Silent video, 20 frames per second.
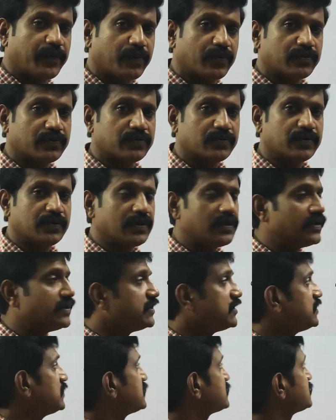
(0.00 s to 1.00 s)
போகும்
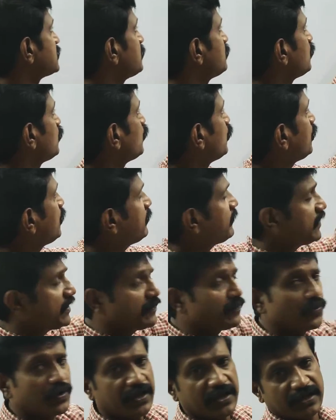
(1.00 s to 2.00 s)
இந்த சம் முடியவே
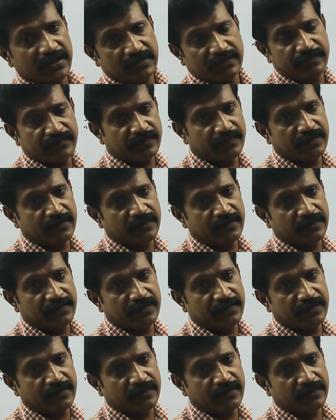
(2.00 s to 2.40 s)
முடியாது